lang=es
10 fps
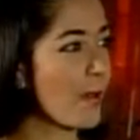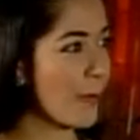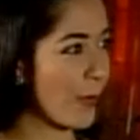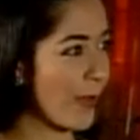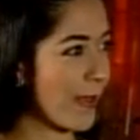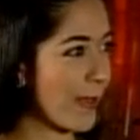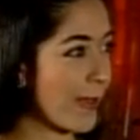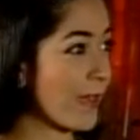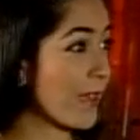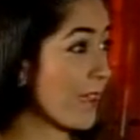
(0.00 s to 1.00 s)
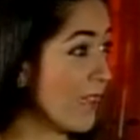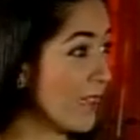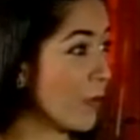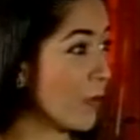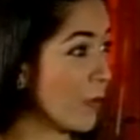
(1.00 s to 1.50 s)
pueda darle
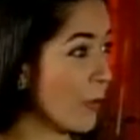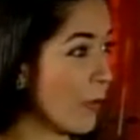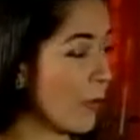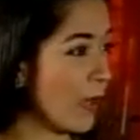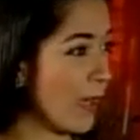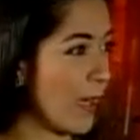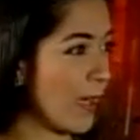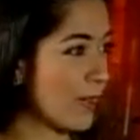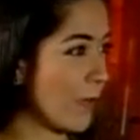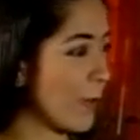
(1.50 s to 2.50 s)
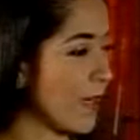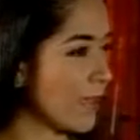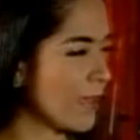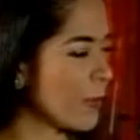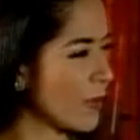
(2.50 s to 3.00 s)
clic o no a determinada
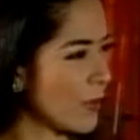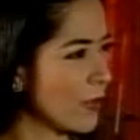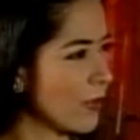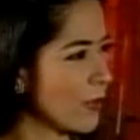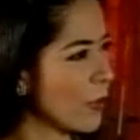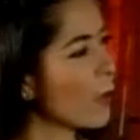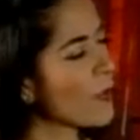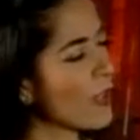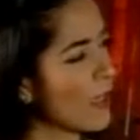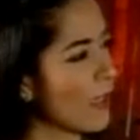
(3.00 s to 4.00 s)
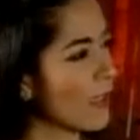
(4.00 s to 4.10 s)
situación. ¿Cómo sí,